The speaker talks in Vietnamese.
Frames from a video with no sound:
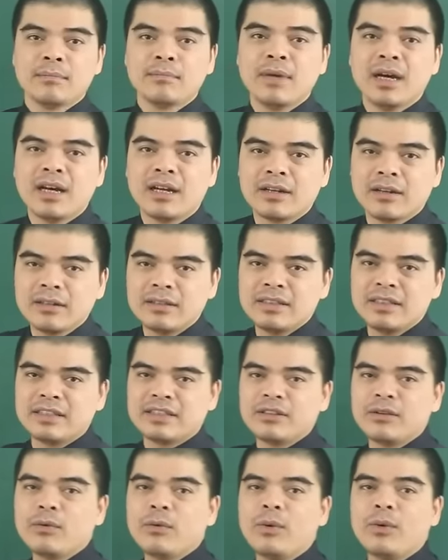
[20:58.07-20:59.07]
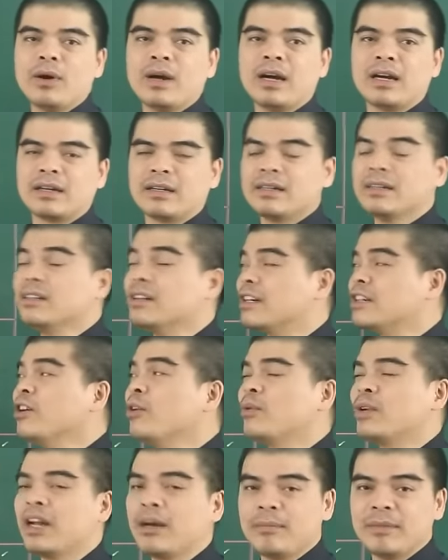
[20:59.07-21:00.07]
mà nó chỉ trong khoảng nửa
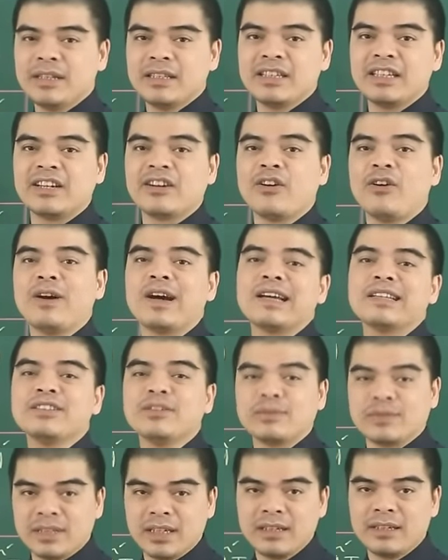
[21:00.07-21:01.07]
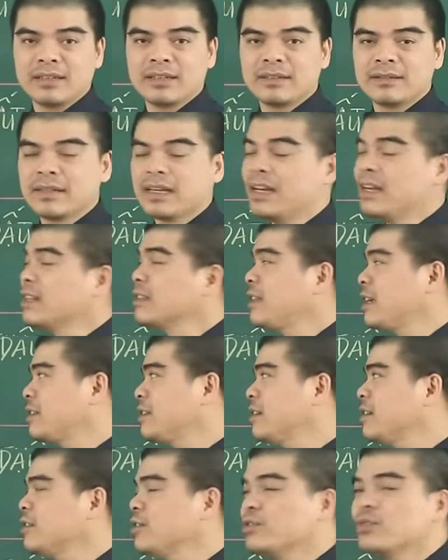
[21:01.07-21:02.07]
đầu năm ấy thì khó khăn chồng chất,
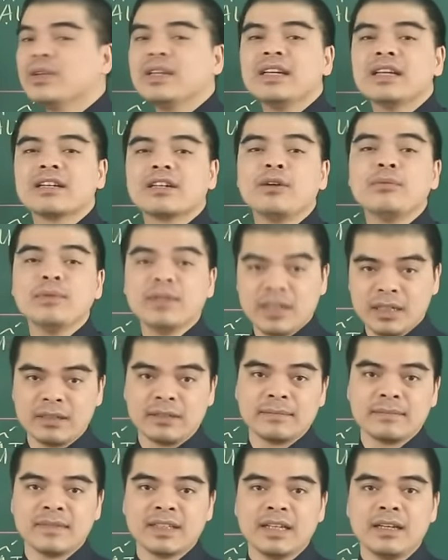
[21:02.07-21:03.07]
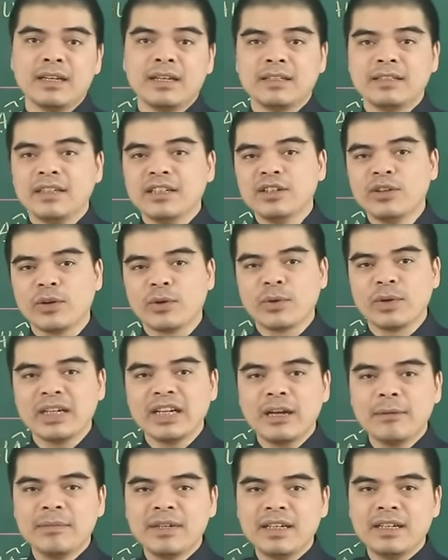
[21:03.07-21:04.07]
thách thức nó xuất hiện không ngừng. Nhưng nửa cuối
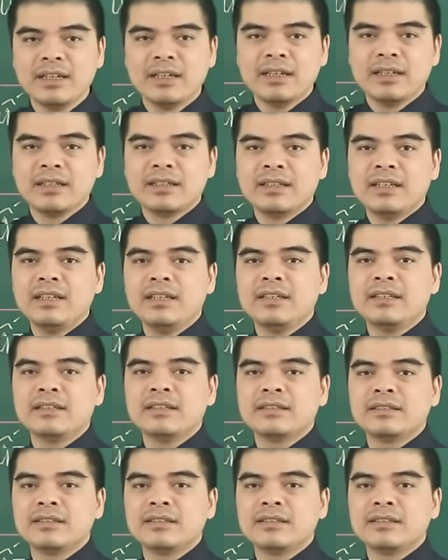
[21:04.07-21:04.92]
năm ấy thì